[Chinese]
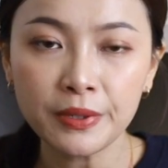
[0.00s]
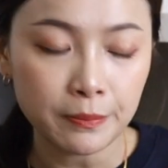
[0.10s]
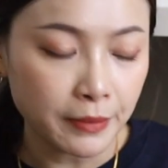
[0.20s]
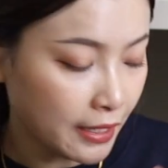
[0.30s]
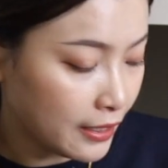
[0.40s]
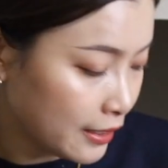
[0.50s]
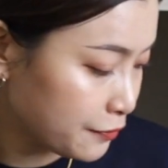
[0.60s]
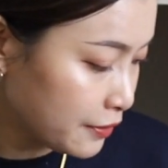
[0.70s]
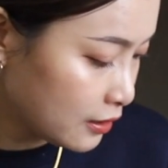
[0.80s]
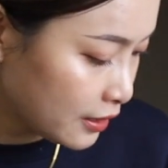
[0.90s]
品牌来
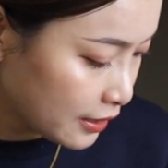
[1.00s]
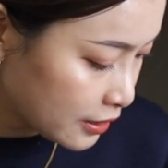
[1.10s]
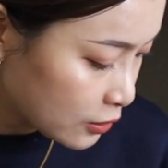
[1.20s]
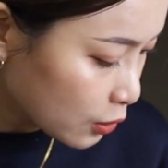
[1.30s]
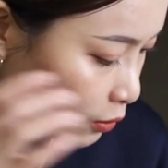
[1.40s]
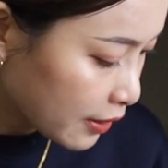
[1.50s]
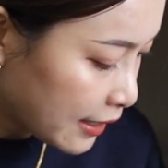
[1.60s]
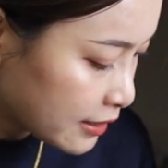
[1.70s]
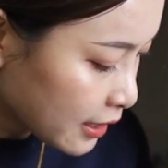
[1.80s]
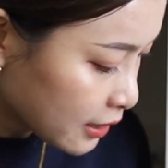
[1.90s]
分类，先从
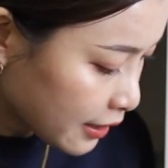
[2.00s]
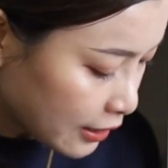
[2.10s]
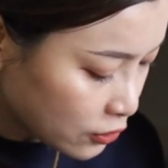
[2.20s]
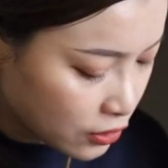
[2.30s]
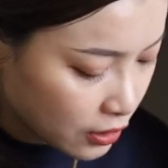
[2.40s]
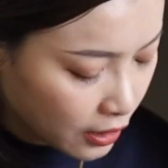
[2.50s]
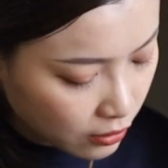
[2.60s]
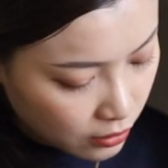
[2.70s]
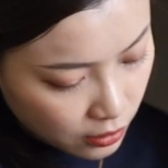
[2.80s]
开价的开始好